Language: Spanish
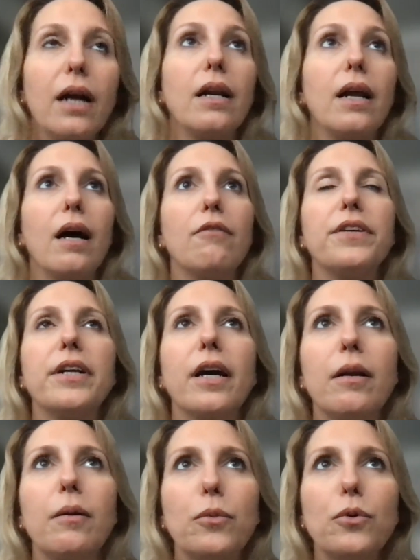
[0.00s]
al,
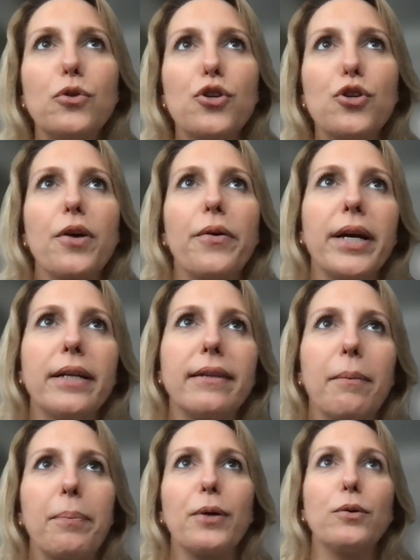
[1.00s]
final muchos se ven
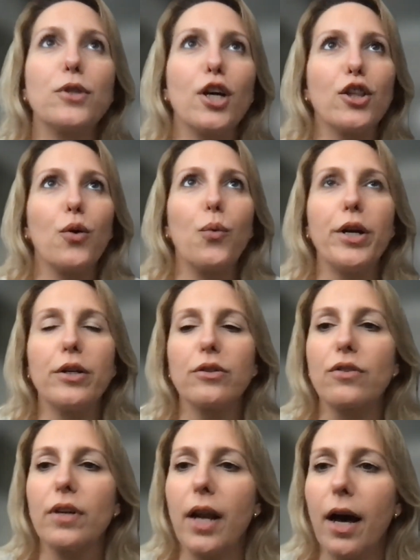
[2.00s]
estar preguntando, bueno,
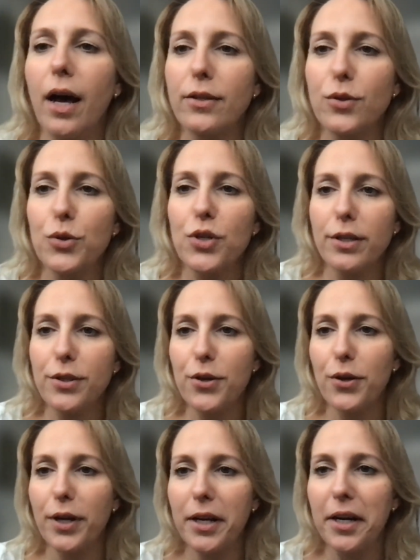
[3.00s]
si las
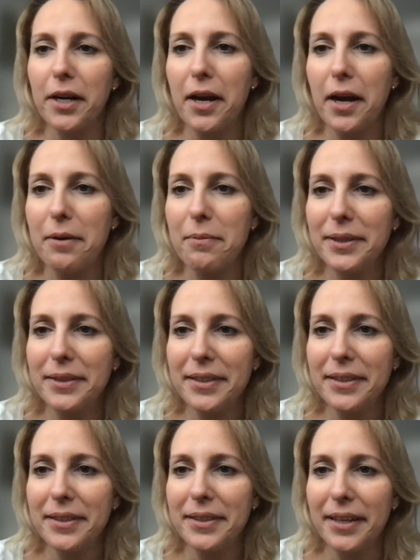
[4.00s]
asociaciones
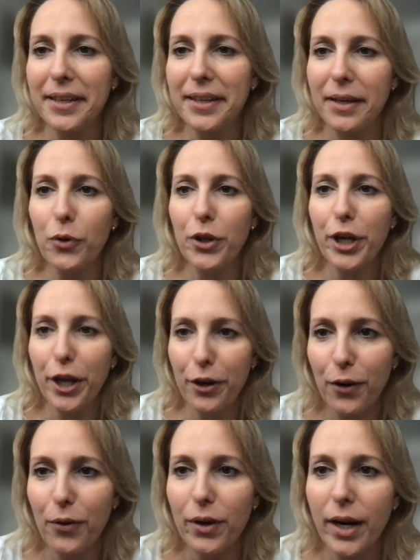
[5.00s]
realmente pudieron
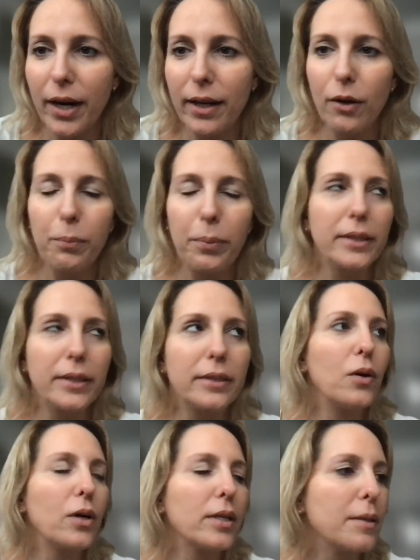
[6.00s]
lograr el
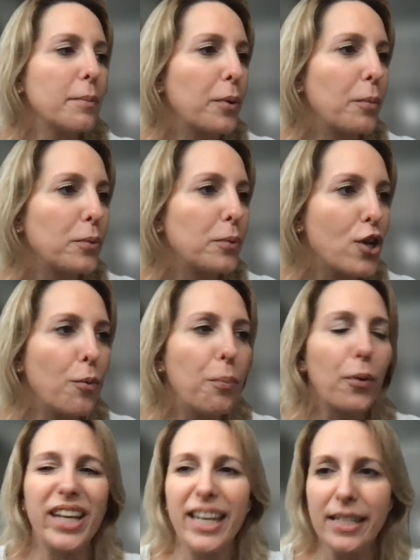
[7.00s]
objetivo que se propusieron,
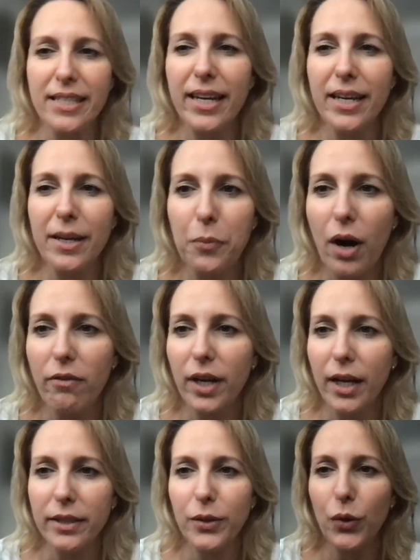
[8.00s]
¿por qué seguimos
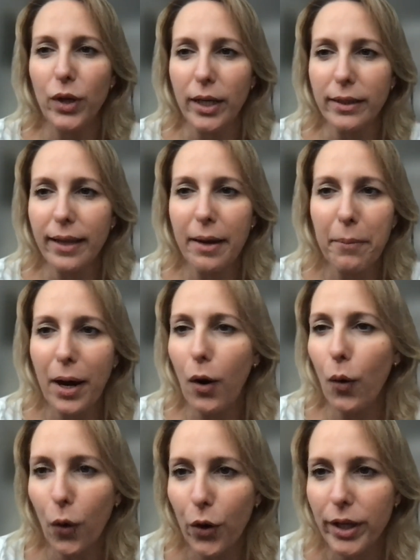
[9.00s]
hablando del tema
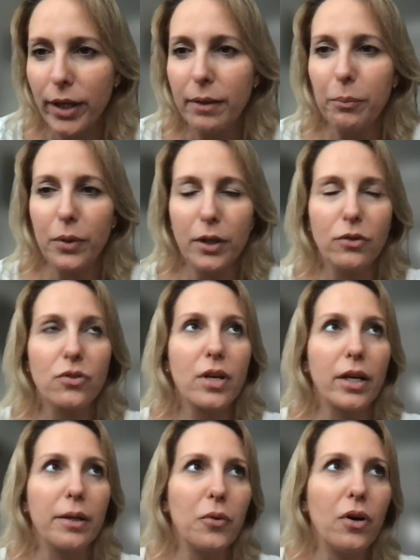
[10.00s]
hoy? Bueno,
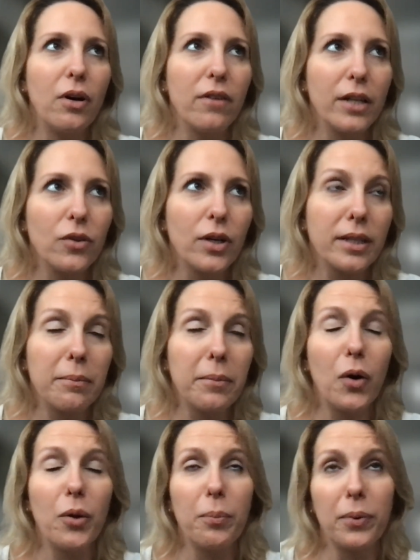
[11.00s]
seguimos hablando del tema
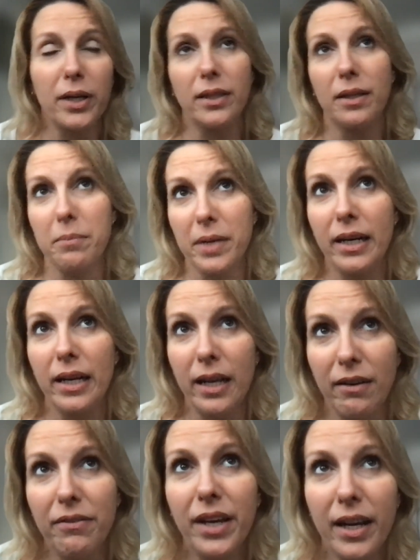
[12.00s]
hoy porque también
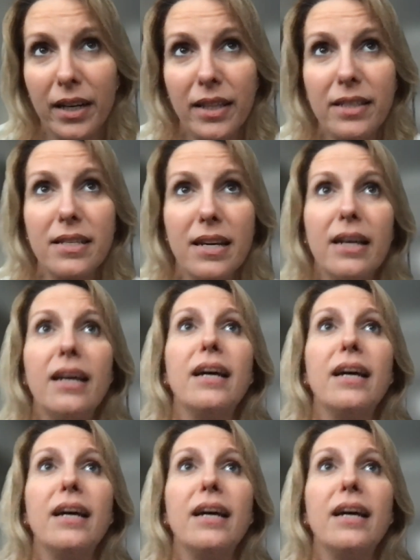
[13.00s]
el viernes